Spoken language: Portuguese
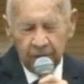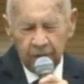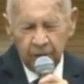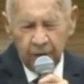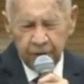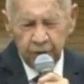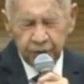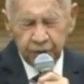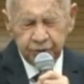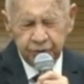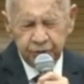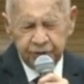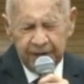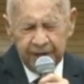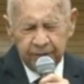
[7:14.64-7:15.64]

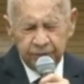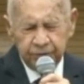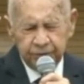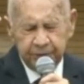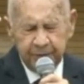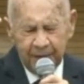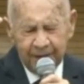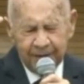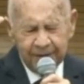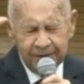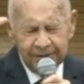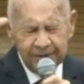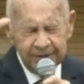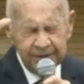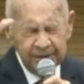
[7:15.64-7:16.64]
Glorioso Deus,
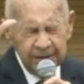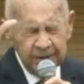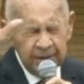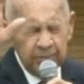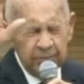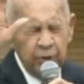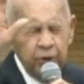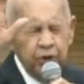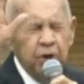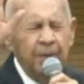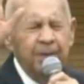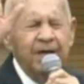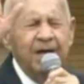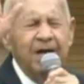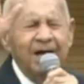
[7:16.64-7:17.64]
Pai, muito
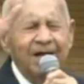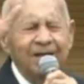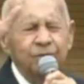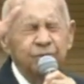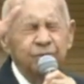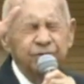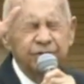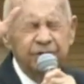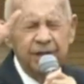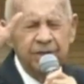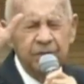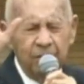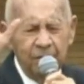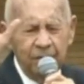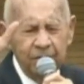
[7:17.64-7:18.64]
obrigado,
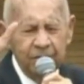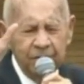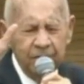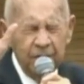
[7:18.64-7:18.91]
Senhor.